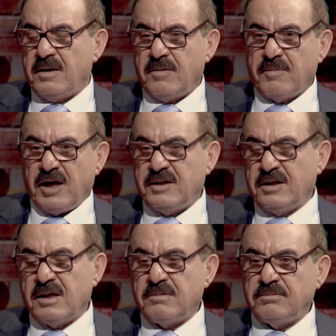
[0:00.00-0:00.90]

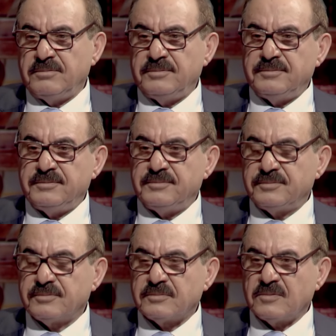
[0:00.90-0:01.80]
بعدين
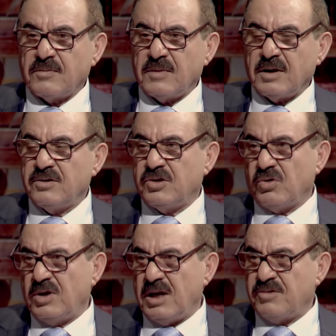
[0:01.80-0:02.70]
جو
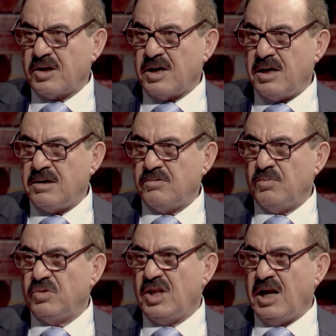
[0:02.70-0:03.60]
الأمريكان
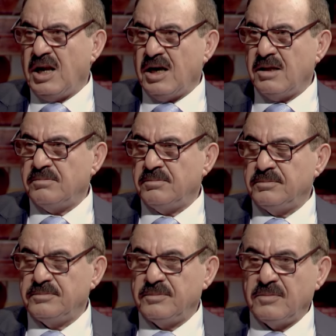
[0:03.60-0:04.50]
والمدعي العام
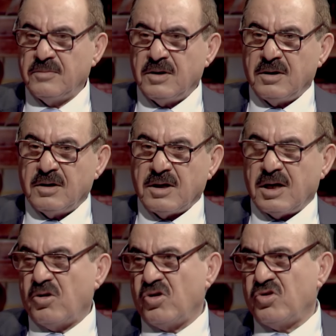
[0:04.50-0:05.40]

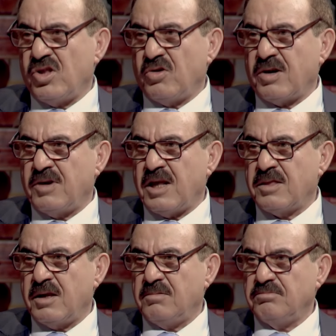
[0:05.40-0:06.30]
قالوا اكو دورة
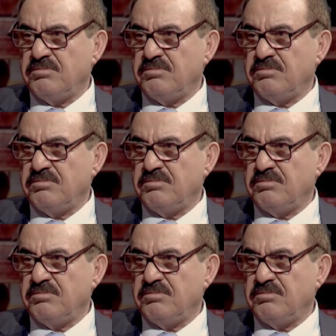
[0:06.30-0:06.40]
بلندن